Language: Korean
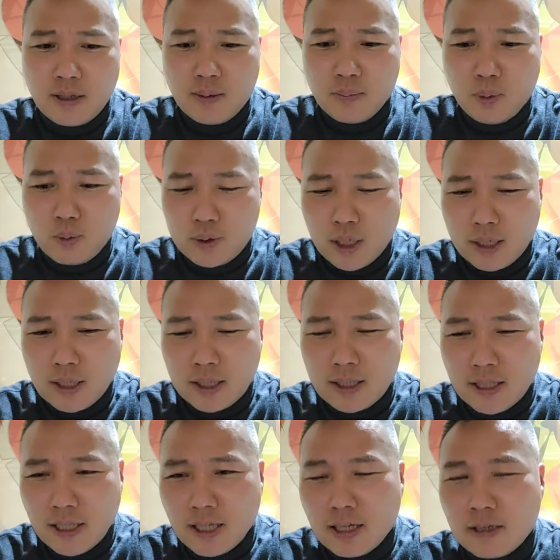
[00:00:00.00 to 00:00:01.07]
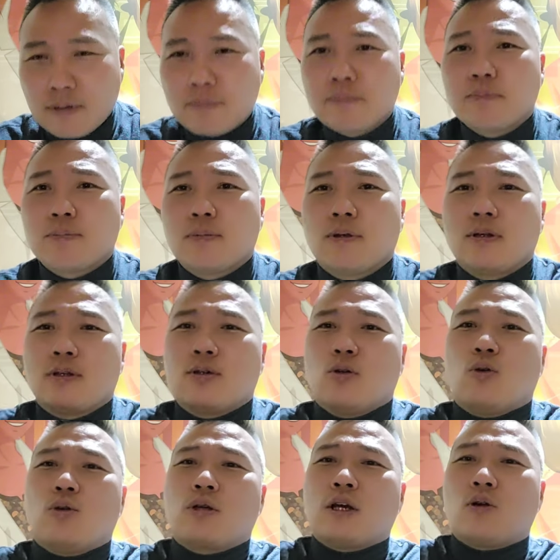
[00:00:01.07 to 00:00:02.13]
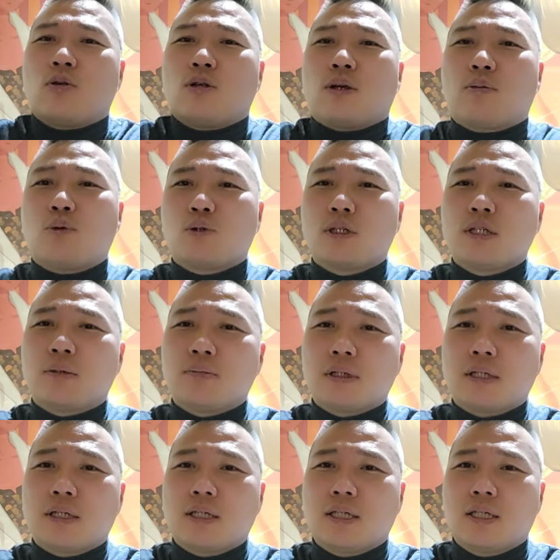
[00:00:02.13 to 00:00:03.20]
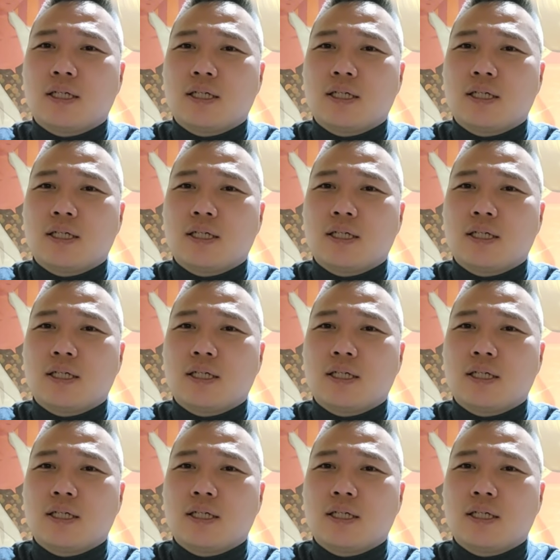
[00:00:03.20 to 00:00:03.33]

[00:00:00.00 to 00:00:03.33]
봉사자인데 이렇게 하고 있는 게 봉사자입니까?